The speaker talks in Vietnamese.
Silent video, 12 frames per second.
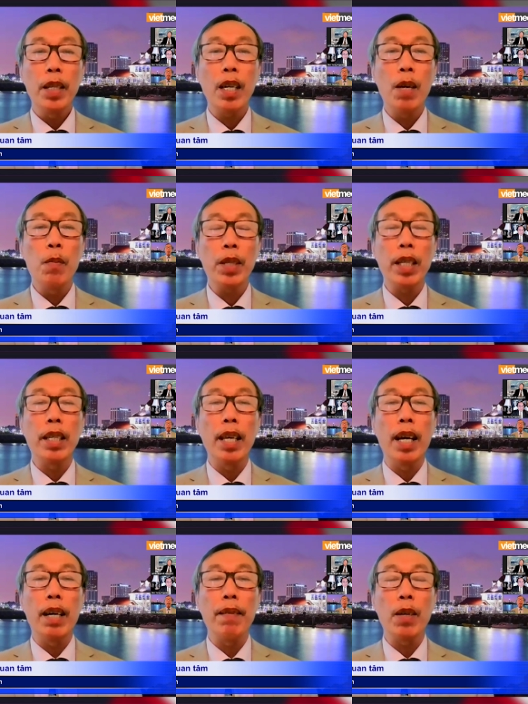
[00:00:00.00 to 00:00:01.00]
không có thì
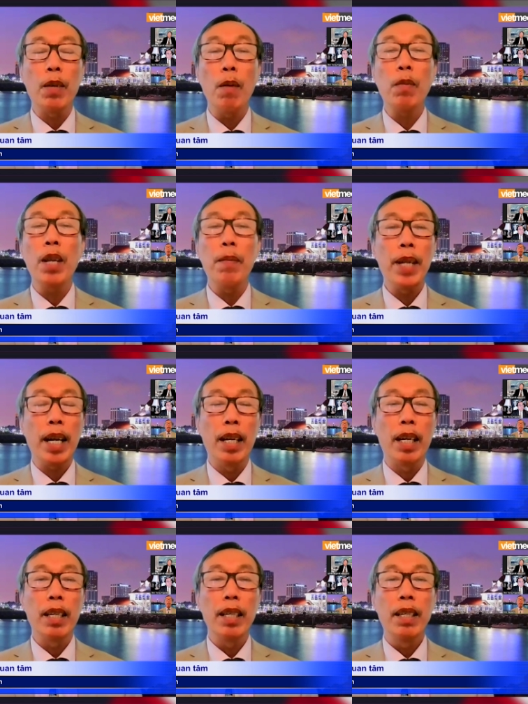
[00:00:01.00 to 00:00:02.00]
giờ và cũng không thêm năng
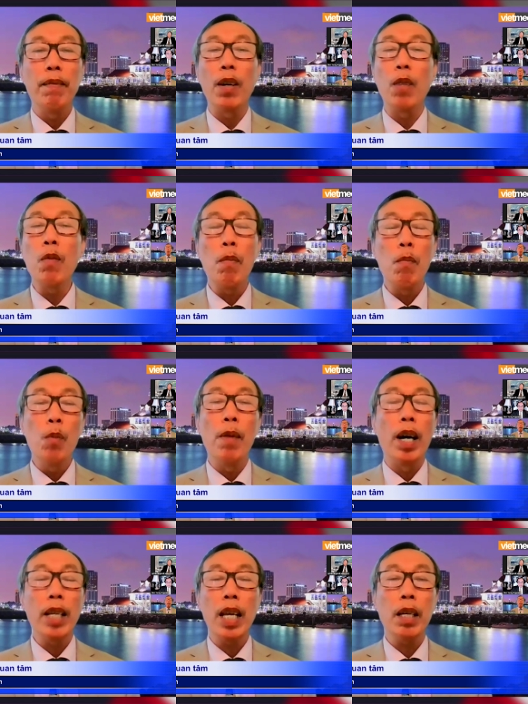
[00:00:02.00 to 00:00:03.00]
lực và cũng không muốn
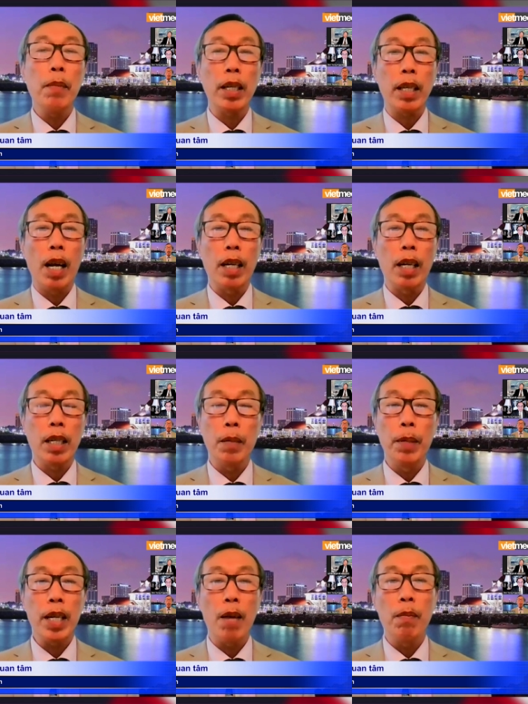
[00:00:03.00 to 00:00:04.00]
mở thêm cái mặt trận
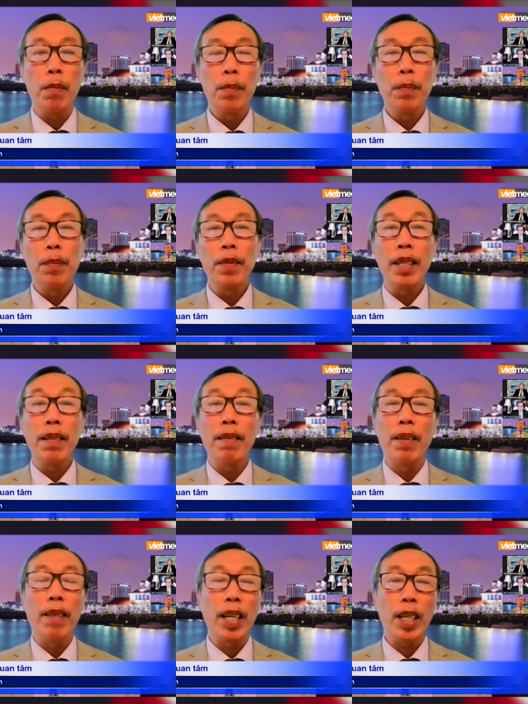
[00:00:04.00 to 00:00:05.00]
ở biển Đông
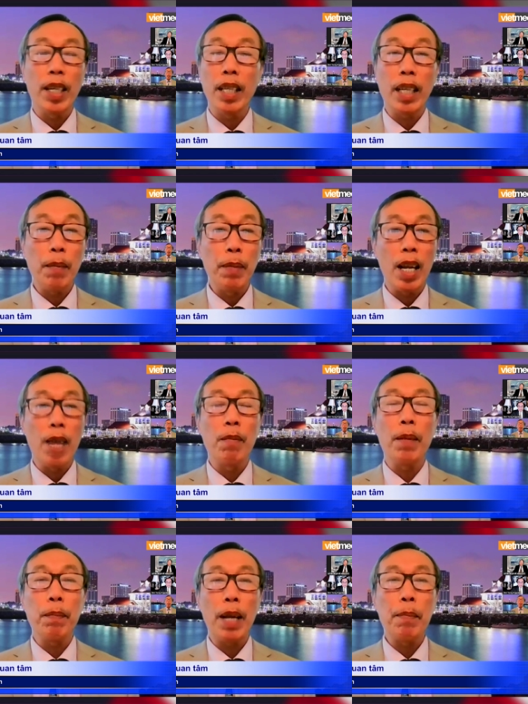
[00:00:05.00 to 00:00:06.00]
vì vậy cho nên cái biển Đông
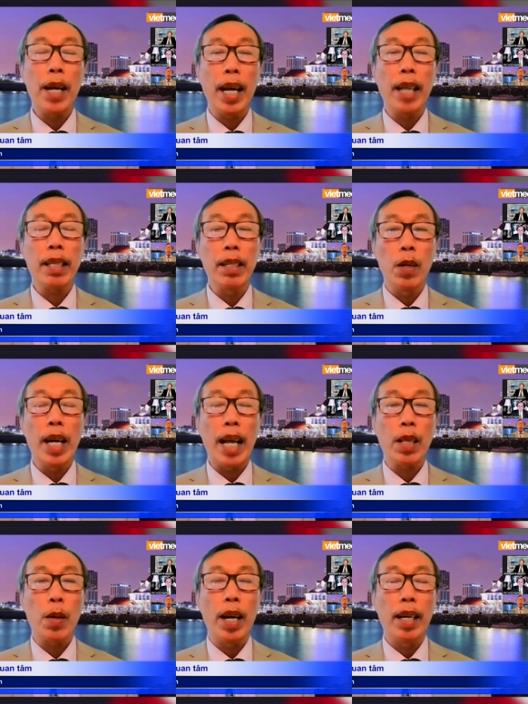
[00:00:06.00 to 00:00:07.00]
năm 22 tương đối
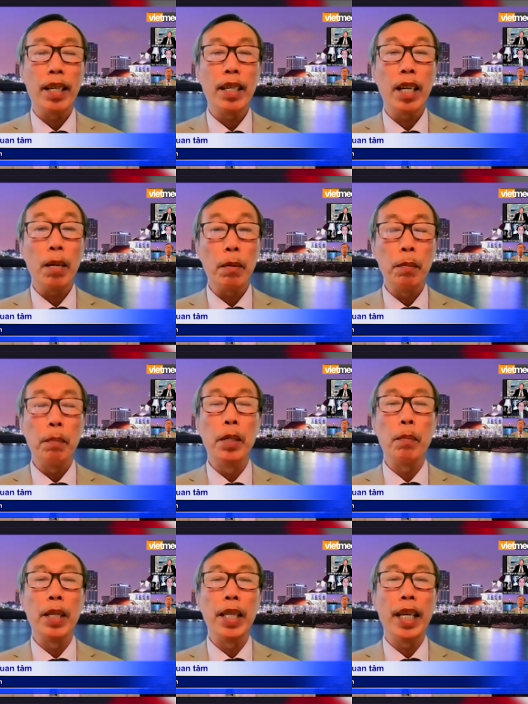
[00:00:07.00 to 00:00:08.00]
an toàn nó
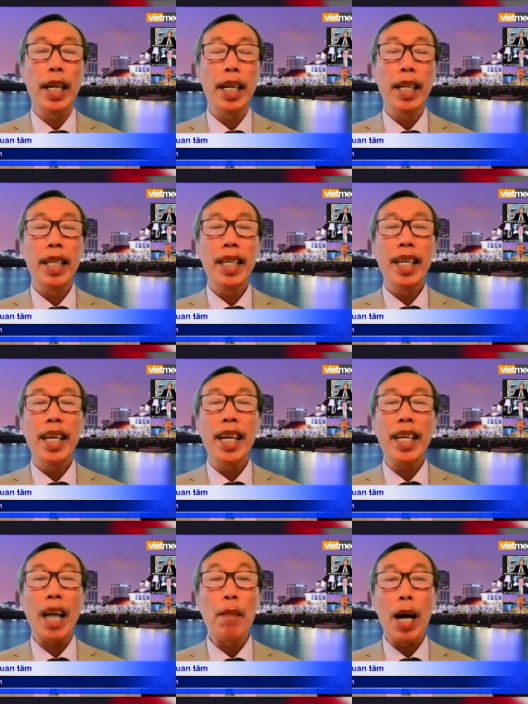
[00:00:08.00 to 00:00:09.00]
được bình yên
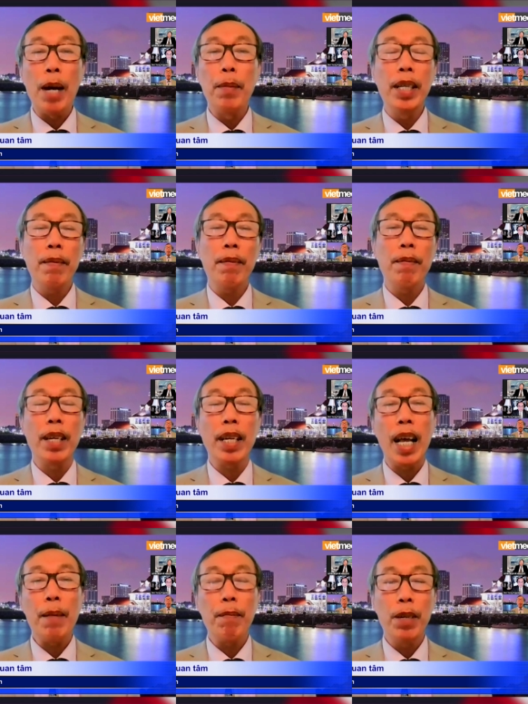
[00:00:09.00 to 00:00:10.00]
cả ba bên Việt
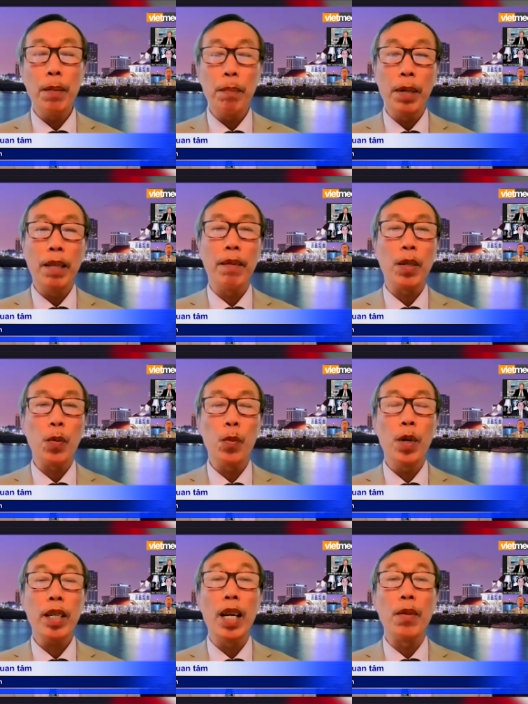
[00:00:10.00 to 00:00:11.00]
Nam Philippines và Trung
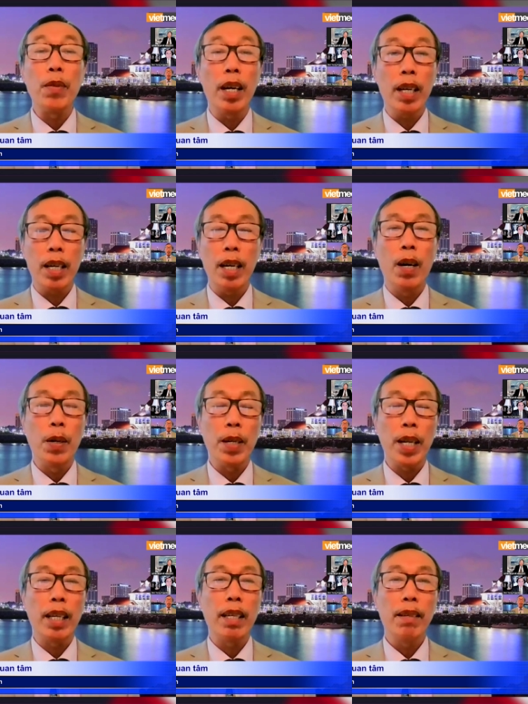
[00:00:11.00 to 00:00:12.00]
Quốc đều nhân cái cơ
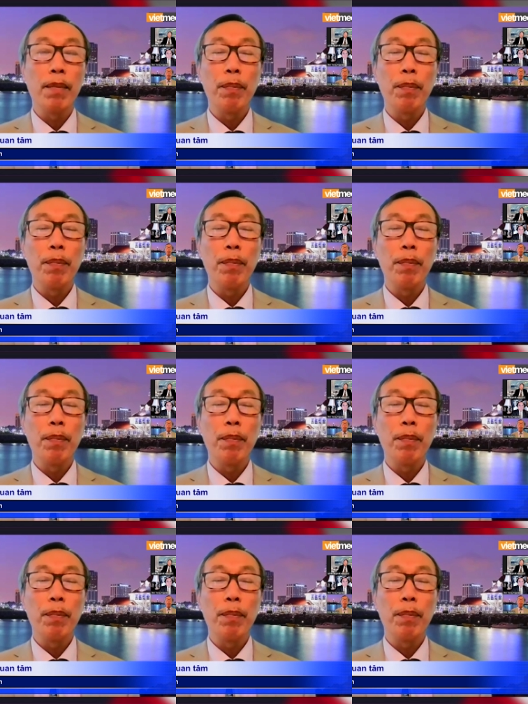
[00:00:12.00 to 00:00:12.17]
hội này